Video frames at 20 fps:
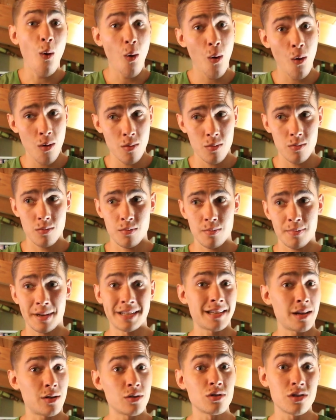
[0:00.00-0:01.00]
O
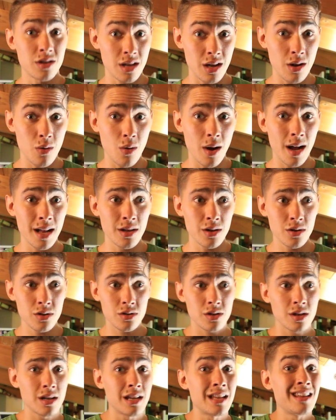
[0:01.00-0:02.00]
pasaron 5
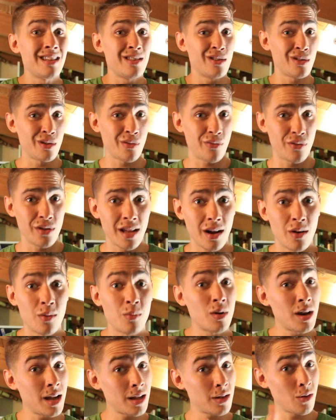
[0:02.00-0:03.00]
años donde fuiste
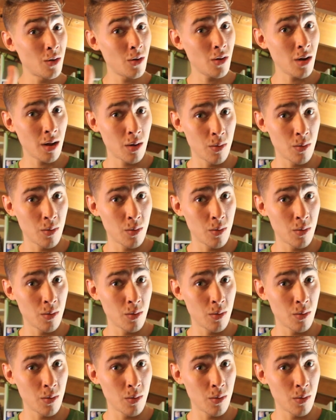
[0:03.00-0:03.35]
acumulando,